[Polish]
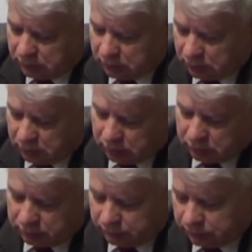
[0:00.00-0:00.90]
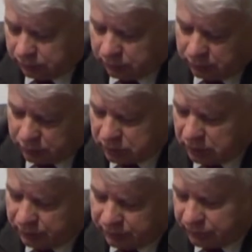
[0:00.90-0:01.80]
to
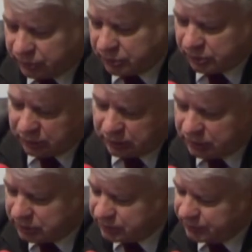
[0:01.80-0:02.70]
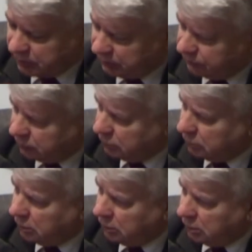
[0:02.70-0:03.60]
można powiedzieć, że to kryzys PKW,
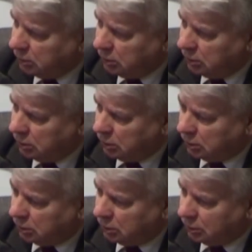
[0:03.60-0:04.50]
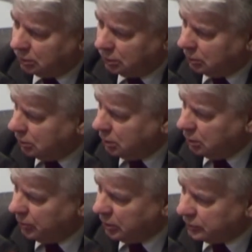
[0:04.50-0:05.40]
e, a
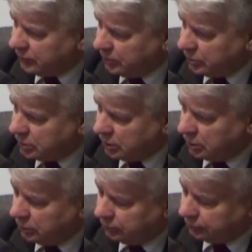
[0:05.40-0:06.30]
nie państwa polskiego.